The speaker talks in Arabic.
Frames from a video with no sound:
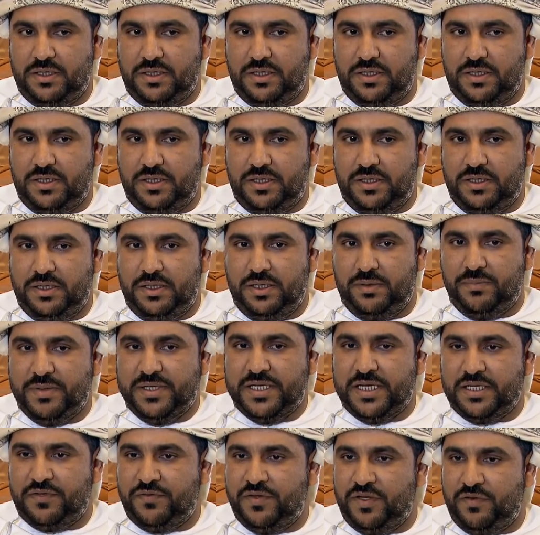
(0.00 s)
اللي
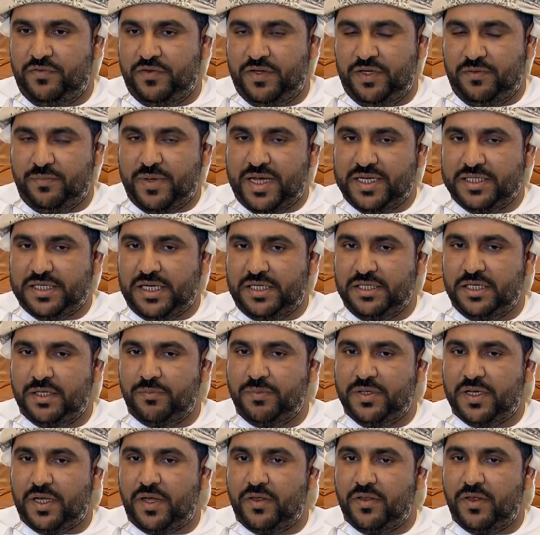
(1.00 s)
بدات فيه فيما يتعلق
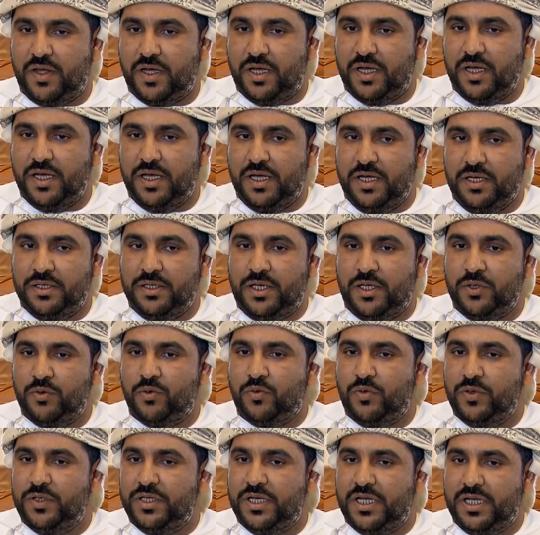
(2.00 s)
بالقضاء نحن
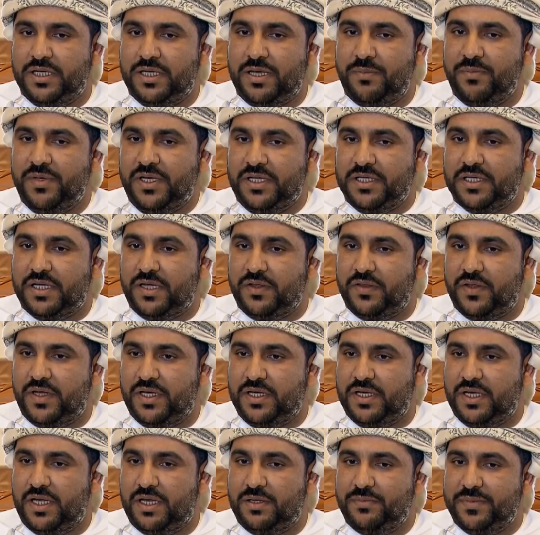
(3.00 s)
قلنا جميع
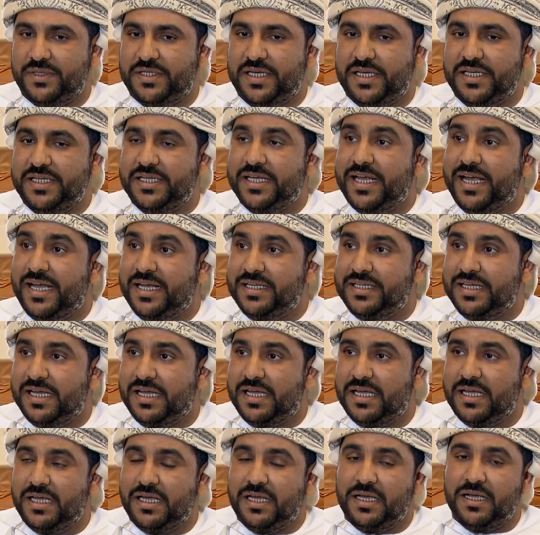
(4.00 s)
القضايا المدنيه عدا
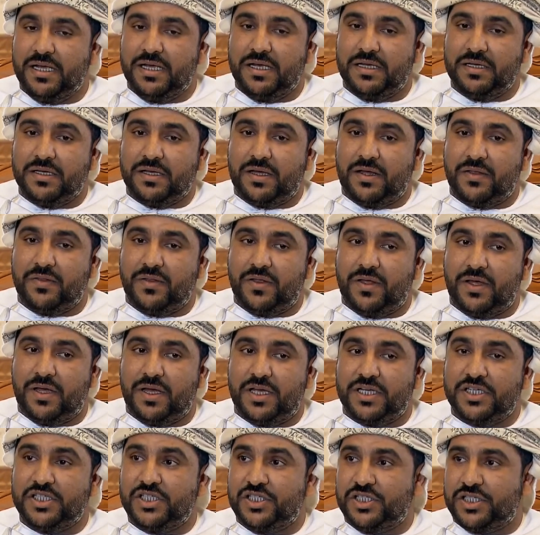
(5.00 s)
القضاء
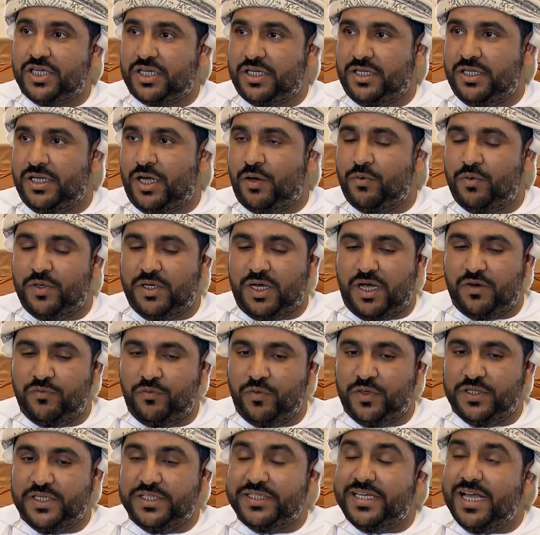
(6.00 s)
الشرعي او
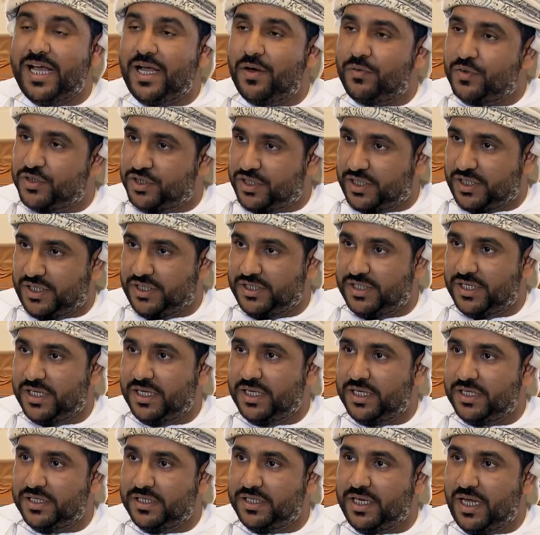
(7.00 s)
عفوا الدعاوى الشرعيه،
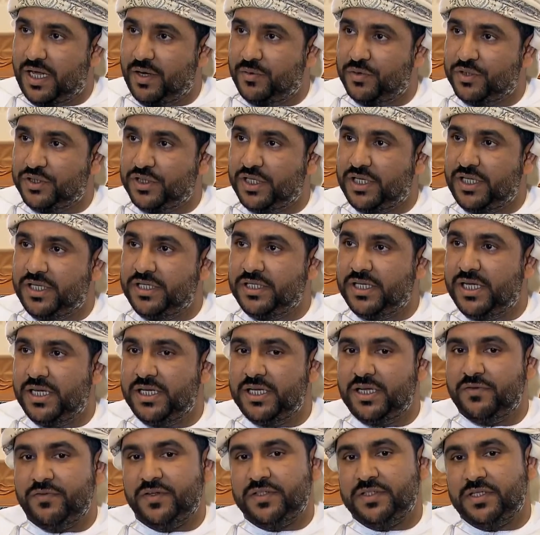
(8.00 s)
نعم. الدعاوى الشرعيه
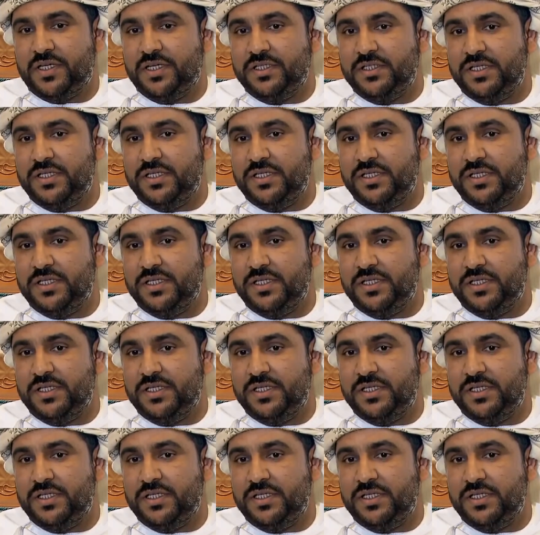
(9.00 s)
هي فتره